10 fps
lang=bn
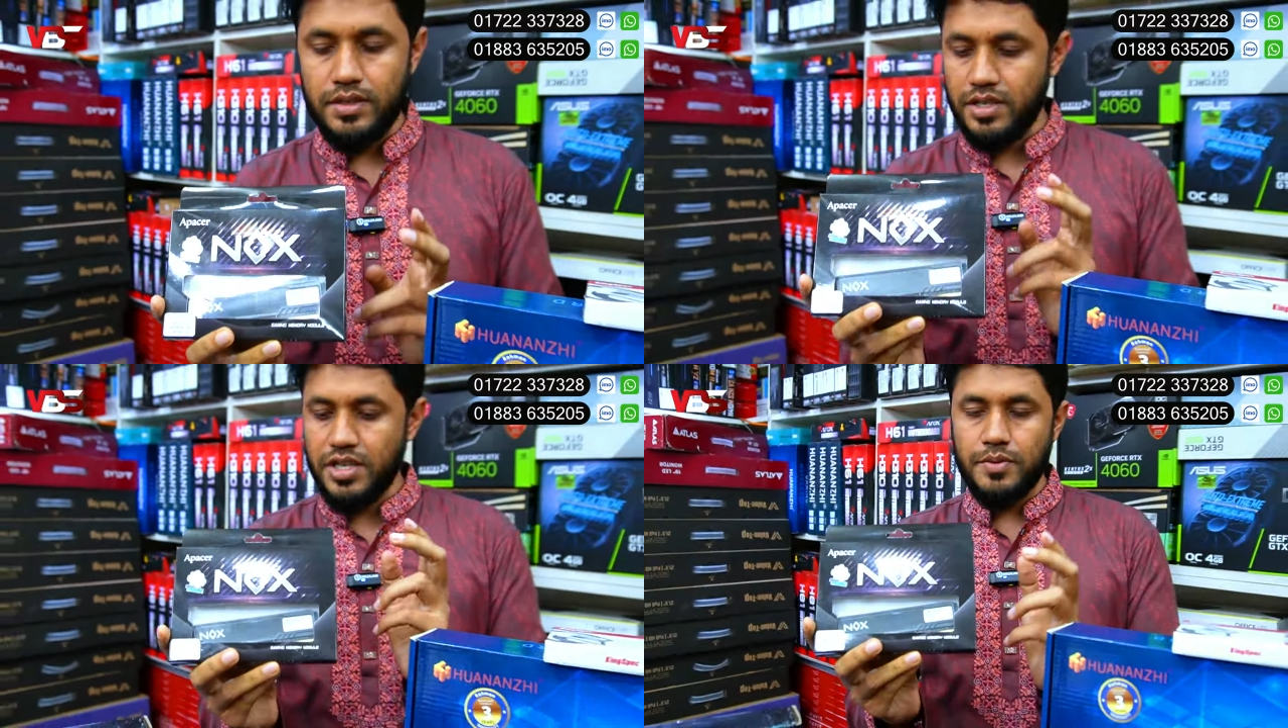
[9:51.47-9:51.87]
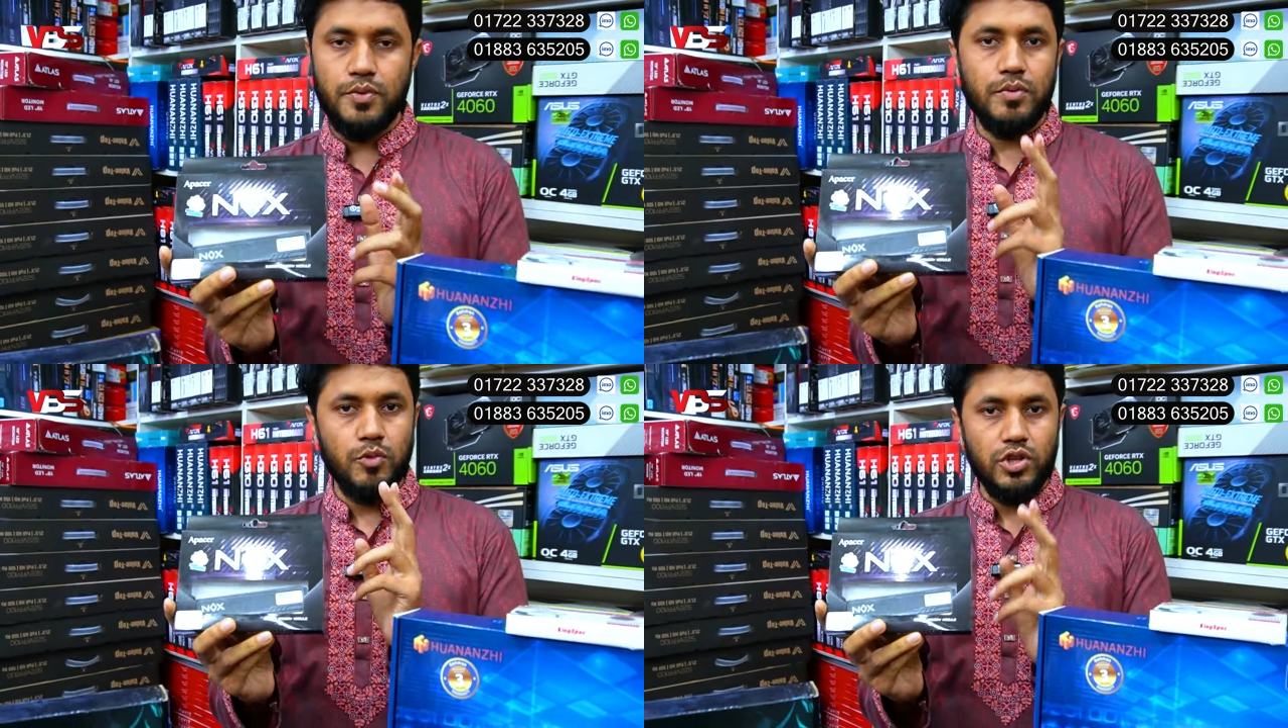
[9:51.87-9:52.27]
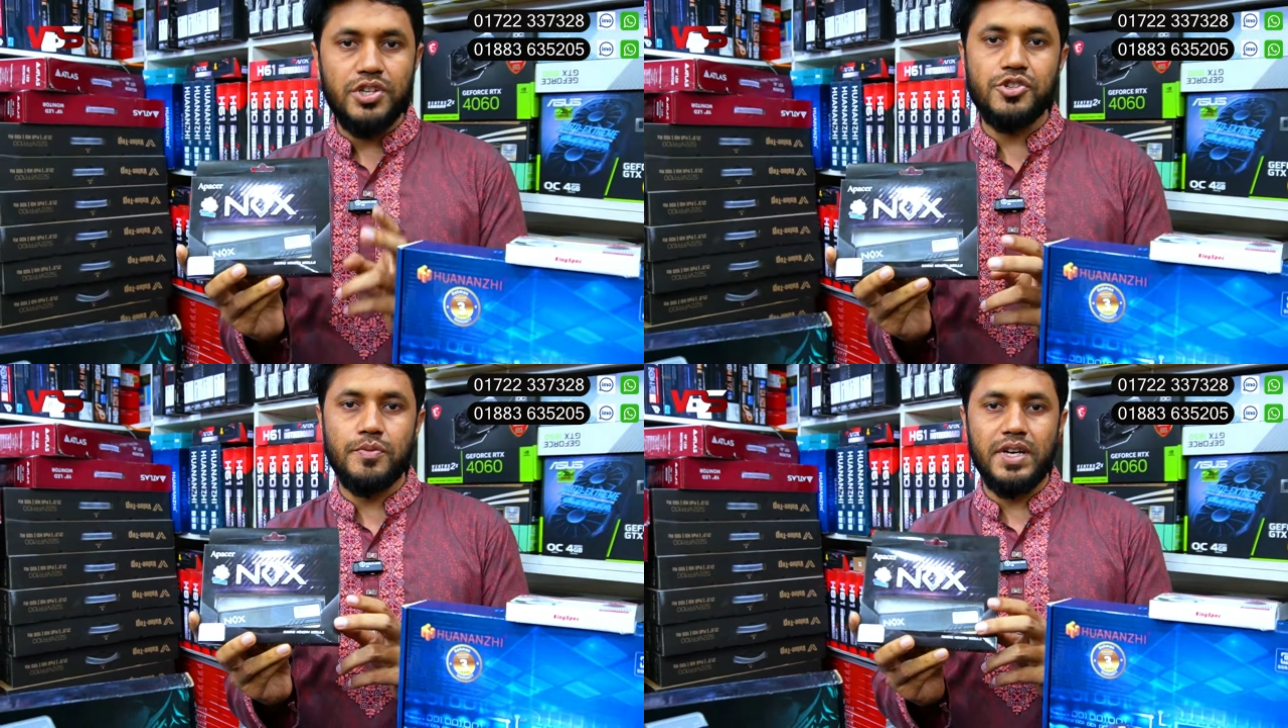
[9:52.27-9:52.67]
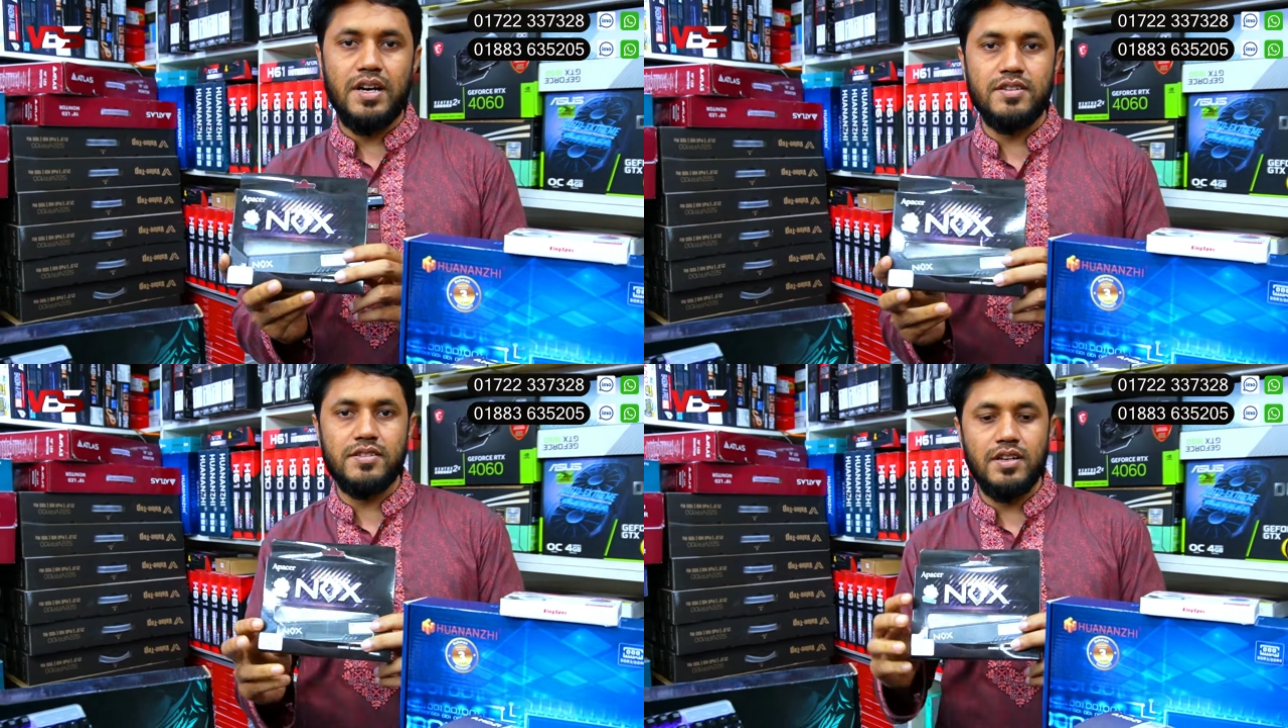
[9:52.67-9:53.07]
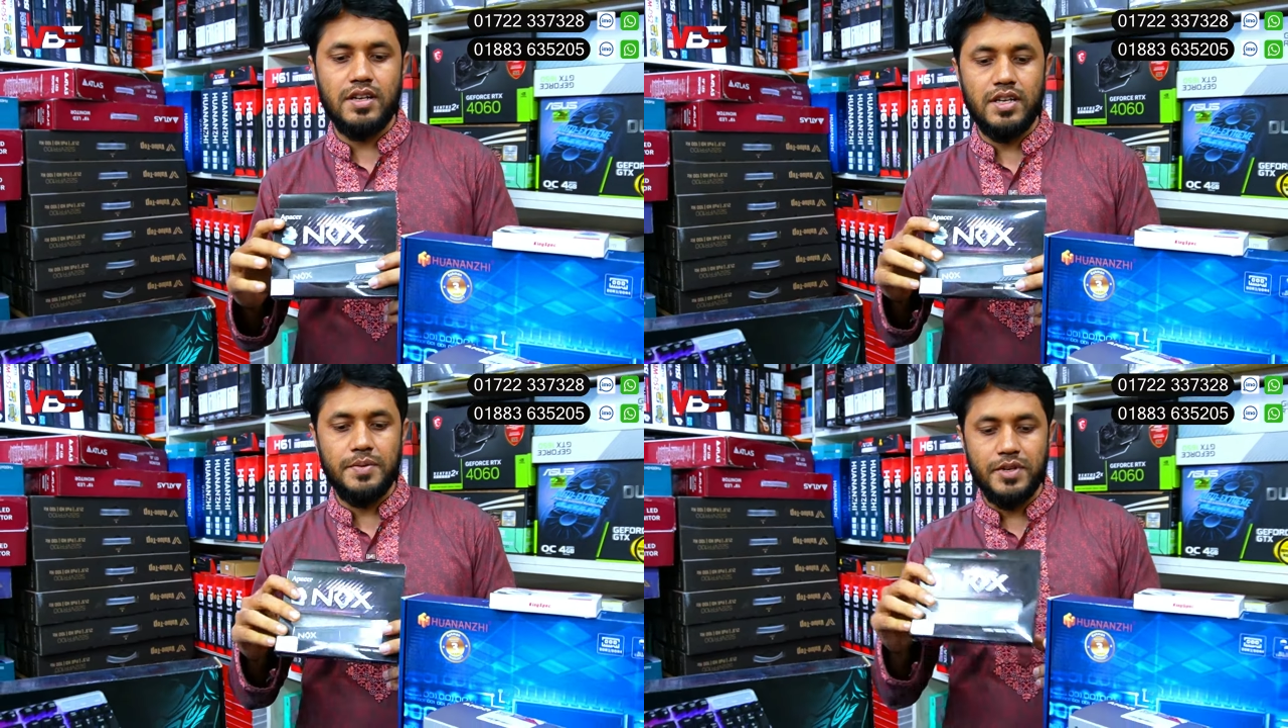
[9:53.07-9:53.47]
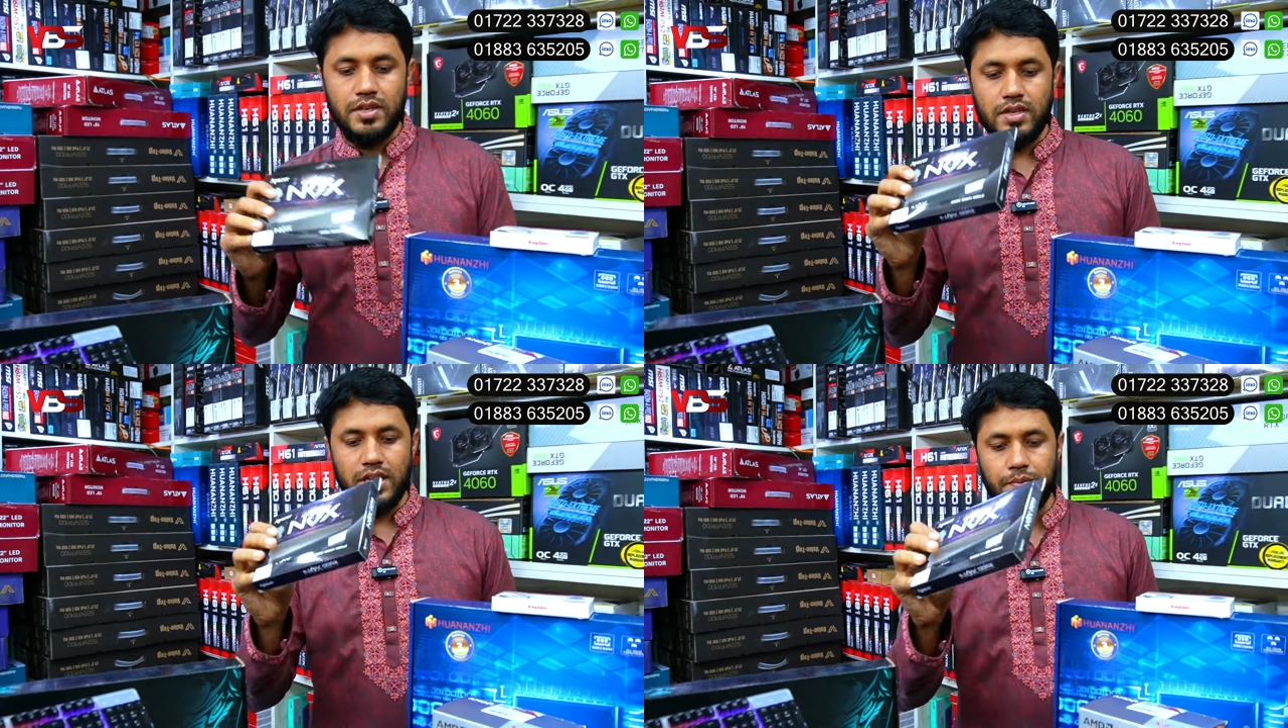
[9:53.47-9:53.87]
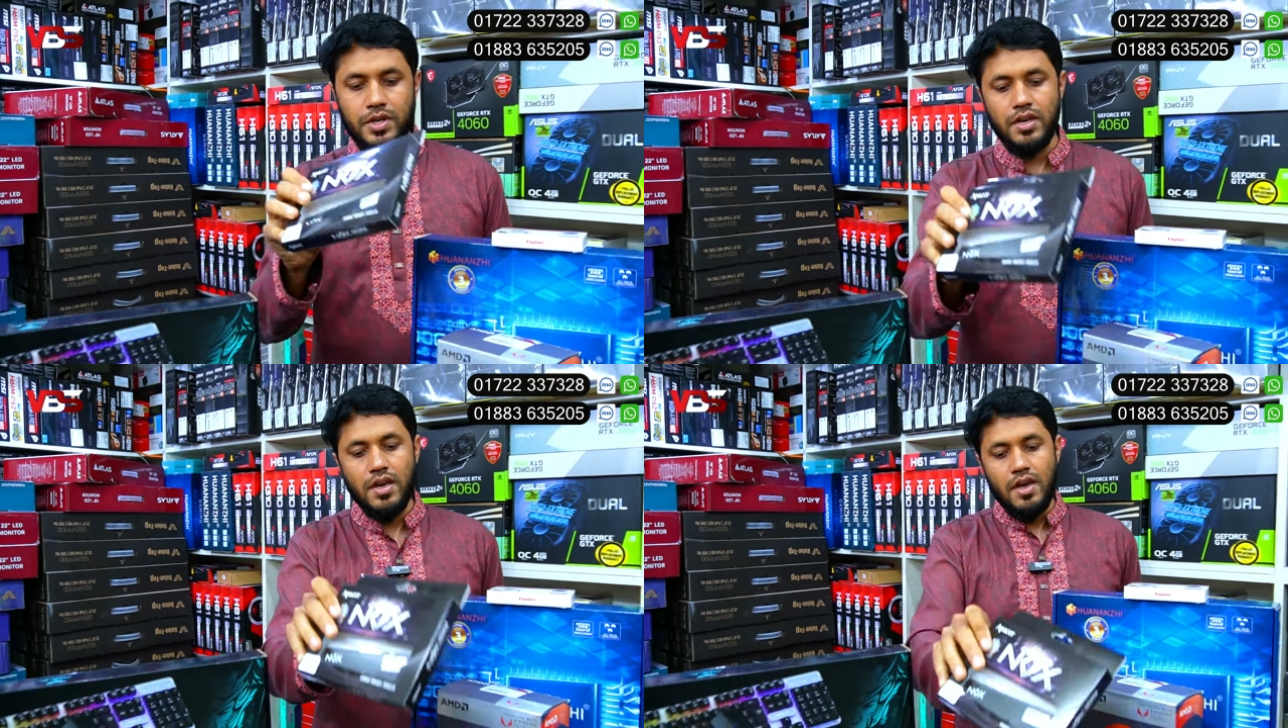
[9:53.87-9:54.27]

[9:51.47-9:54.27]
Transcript: ডিডিআর ফোর বত্রিশশো মেগাহার্জের একটা র্যাম এটাতে থাকবে